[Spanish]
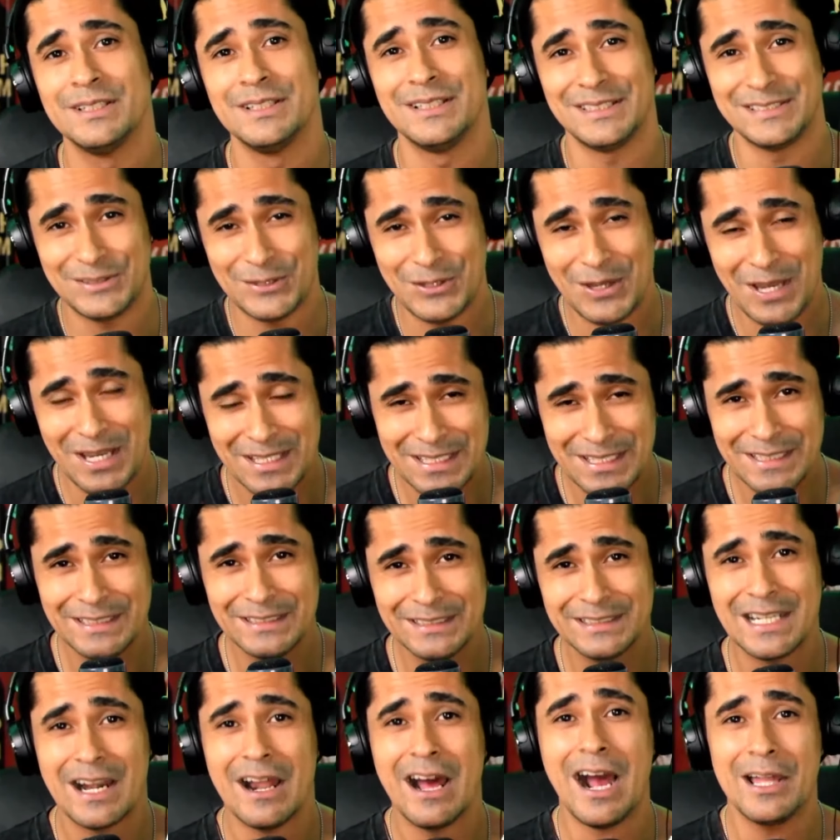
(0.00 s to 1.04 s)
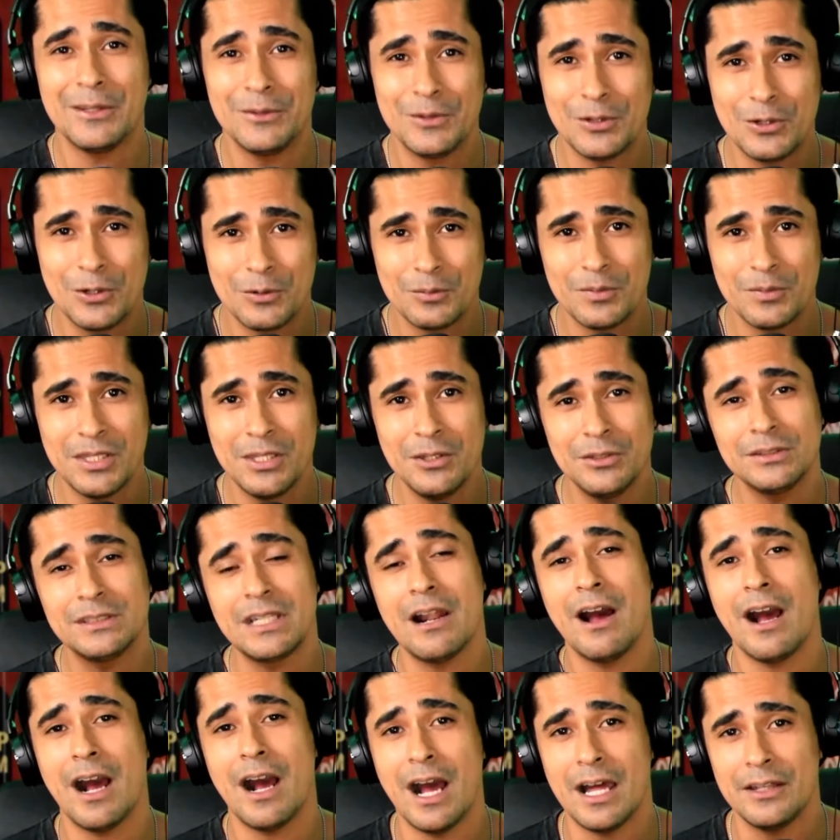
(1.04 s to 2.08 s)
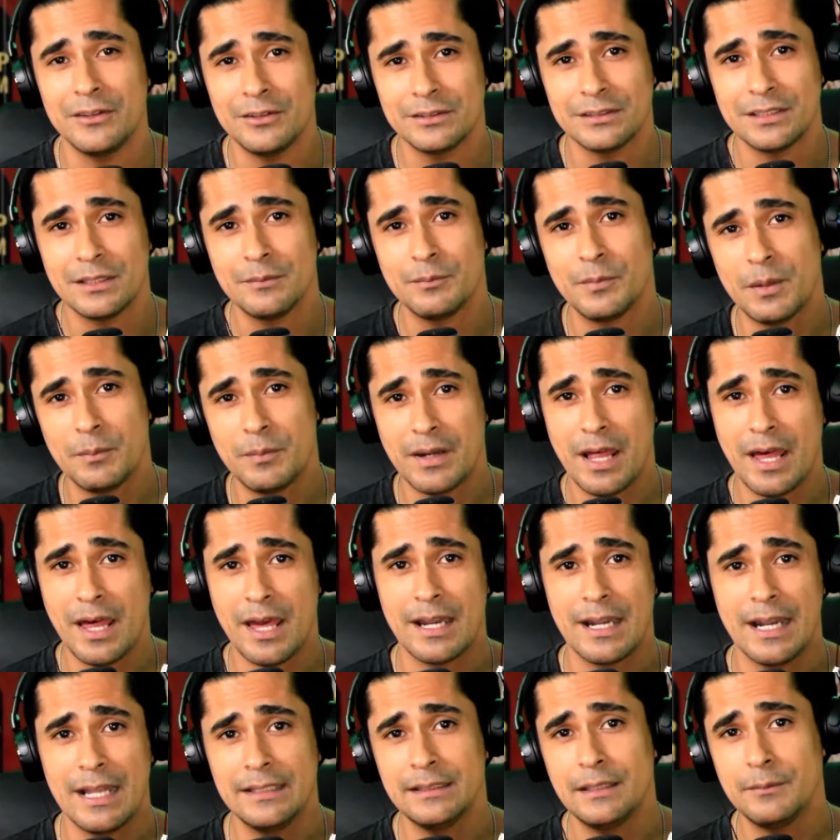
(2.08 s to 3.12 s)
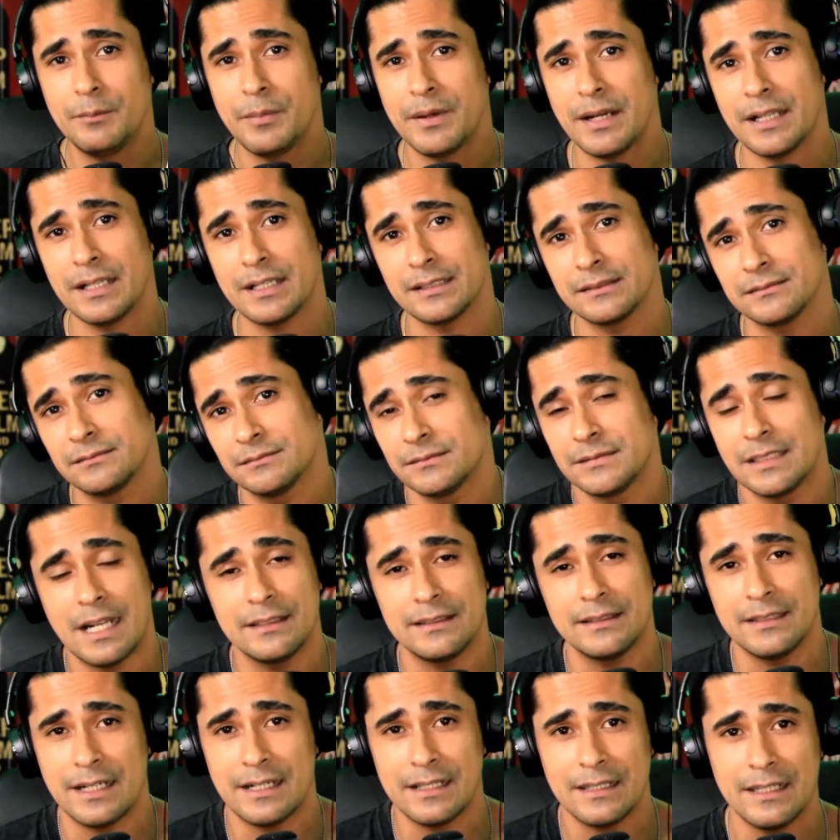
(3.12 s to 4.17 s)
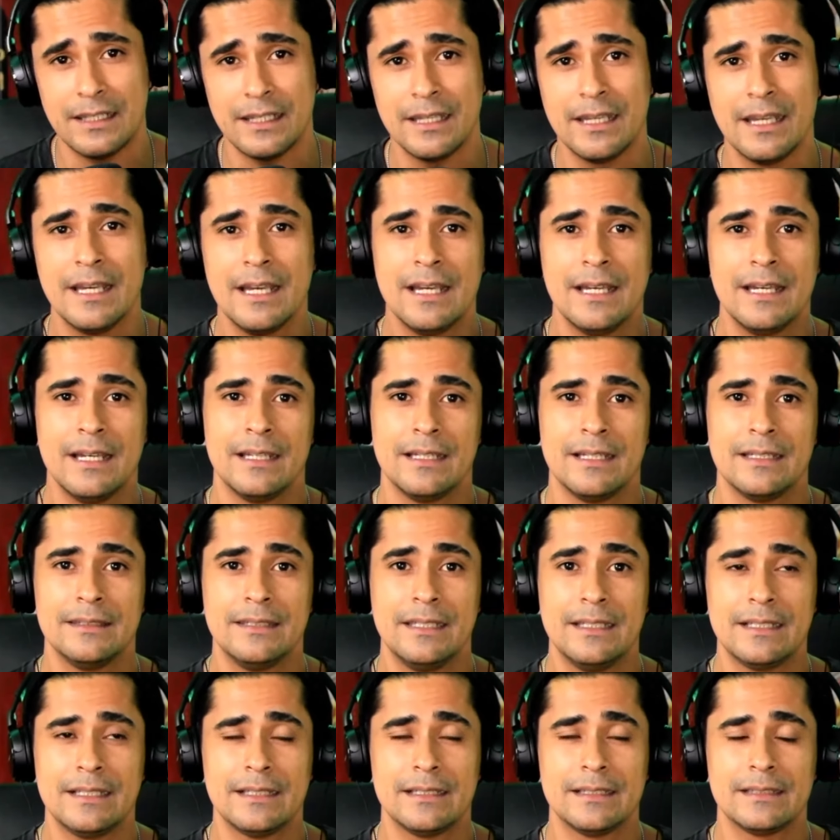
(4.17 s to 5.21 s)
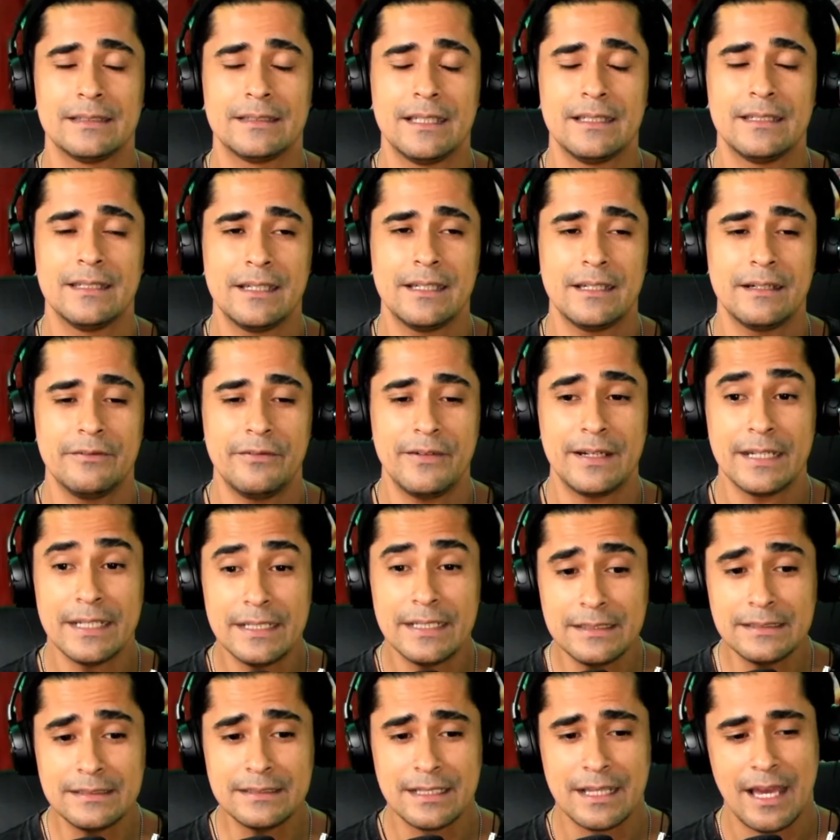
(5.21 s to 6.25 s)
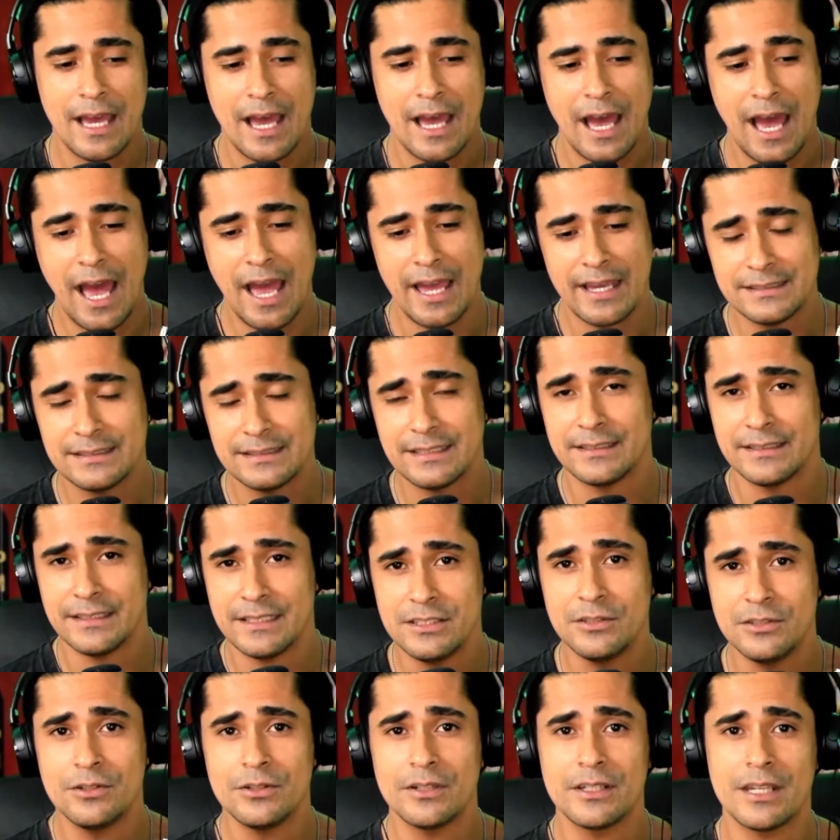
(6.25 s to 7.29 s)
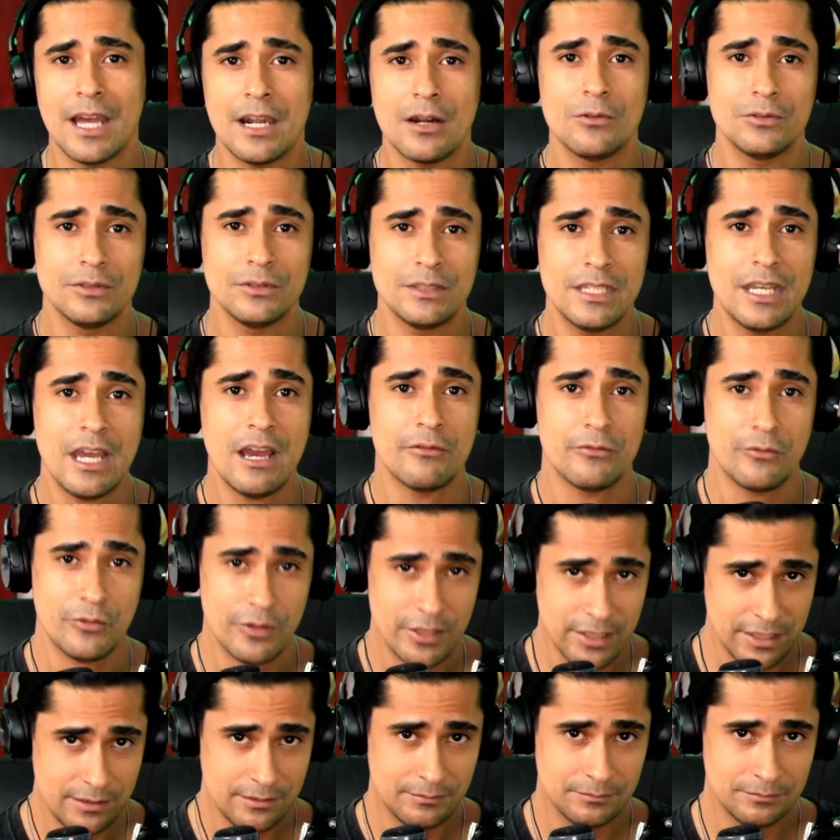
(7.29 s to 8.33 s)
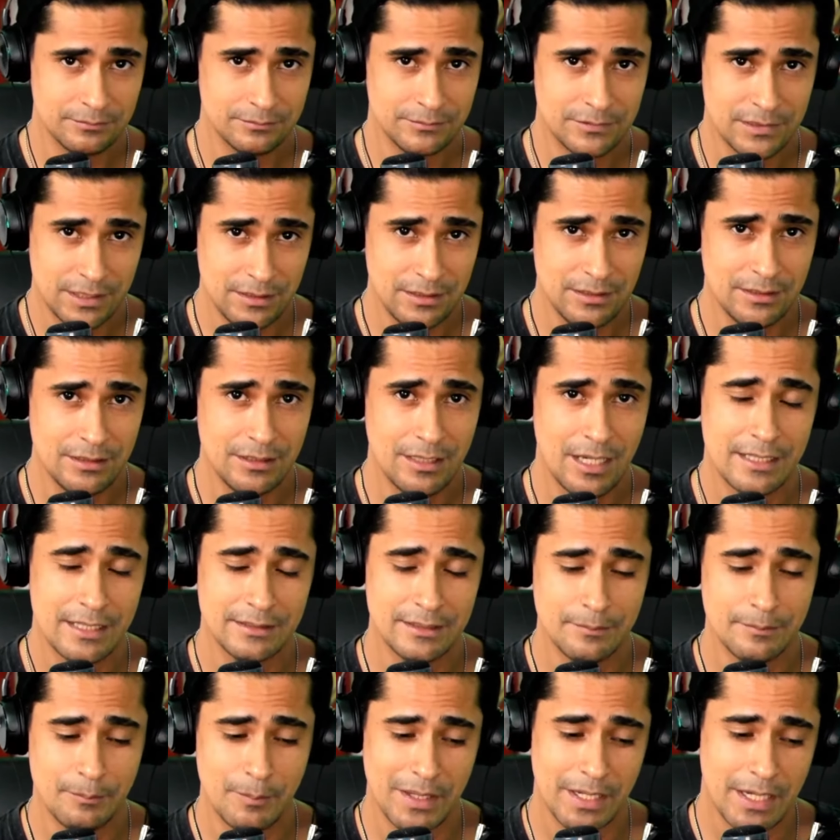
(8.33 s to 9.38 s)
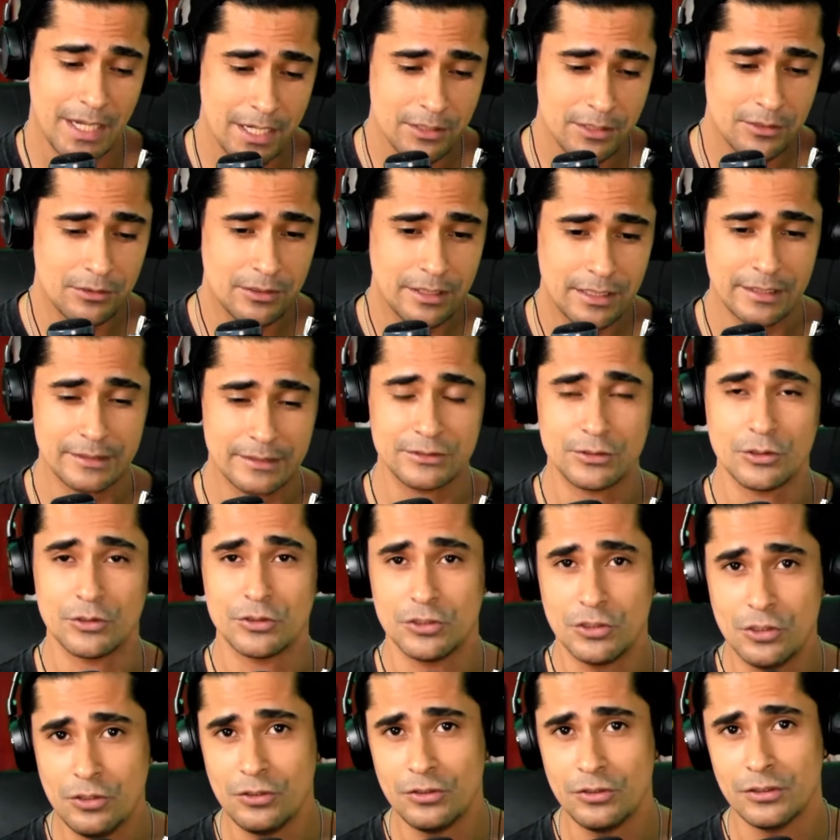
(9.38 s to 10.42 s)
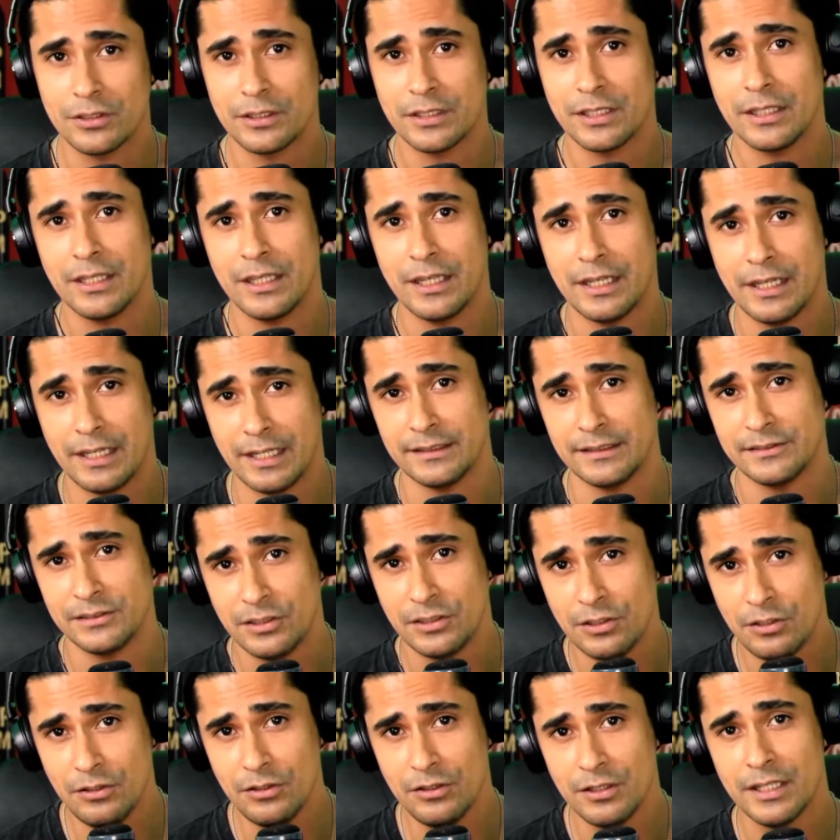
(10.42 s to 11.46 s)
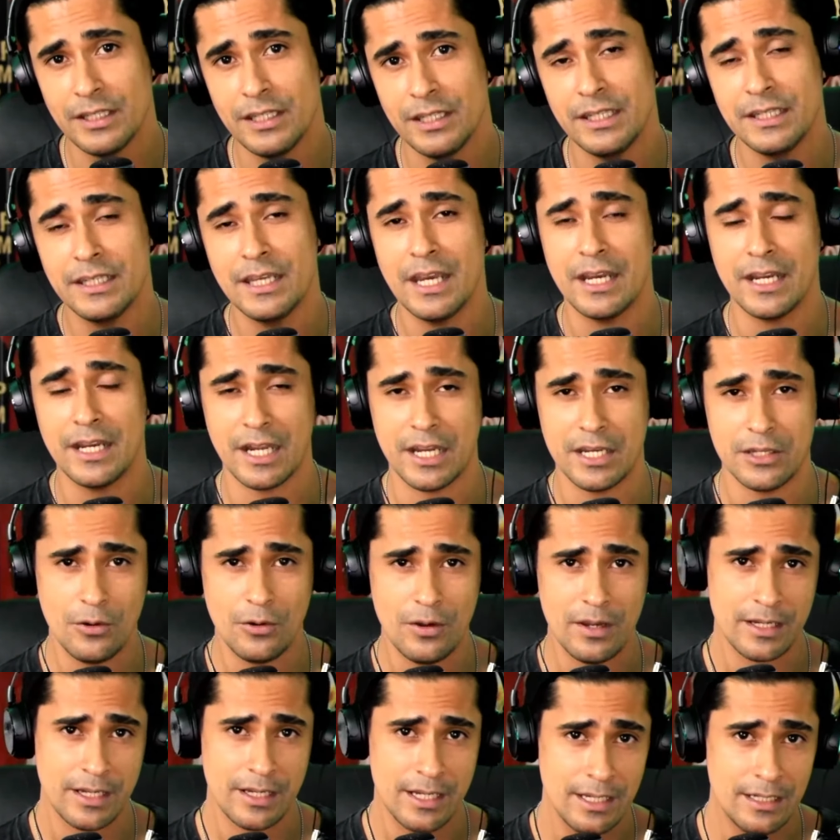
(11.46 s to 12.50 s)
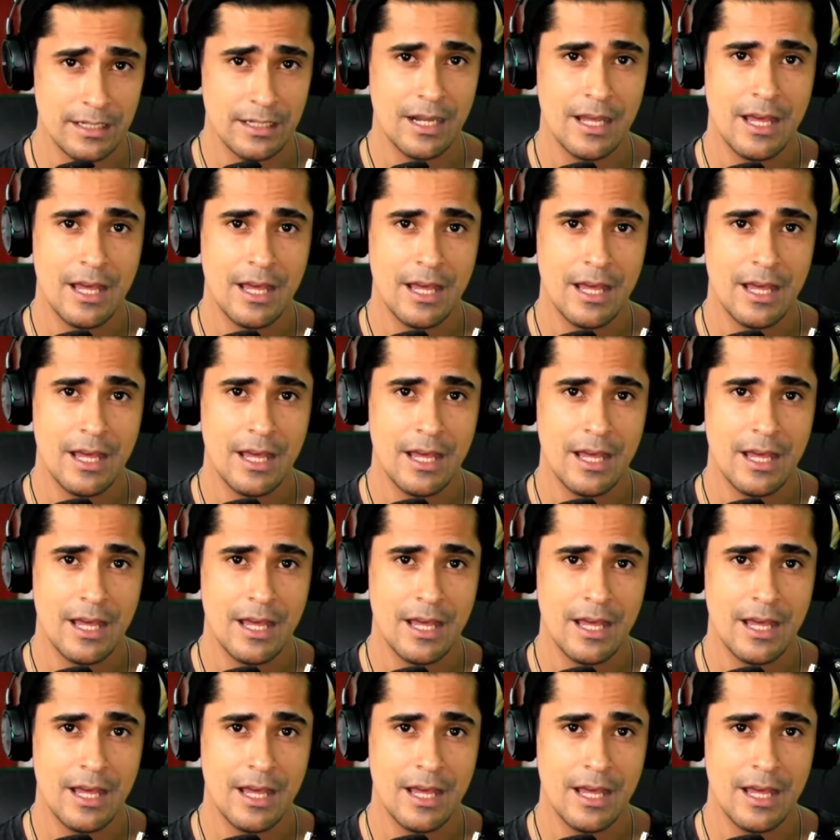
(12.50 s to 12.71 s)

estoy aquí trabajando en lo mío, trabajando siempre para adelante, para tratar de, tener feliz a ese niño que algún día fui, ¿sí? A ese pequeño que soñó que creció y que creyó en Él.